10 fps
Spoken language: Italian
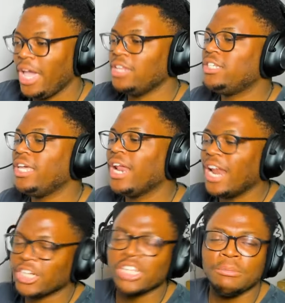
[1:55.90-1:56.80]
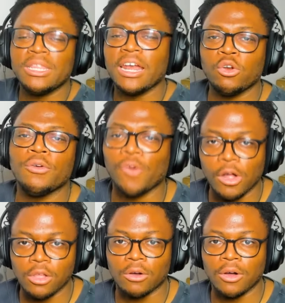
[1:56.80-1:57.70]
E di sera lasciatemi dare dove
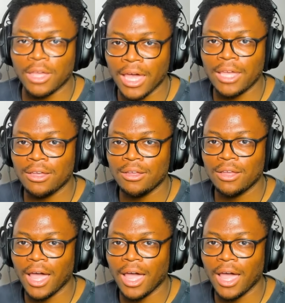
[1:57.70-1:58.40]
voglio, ok?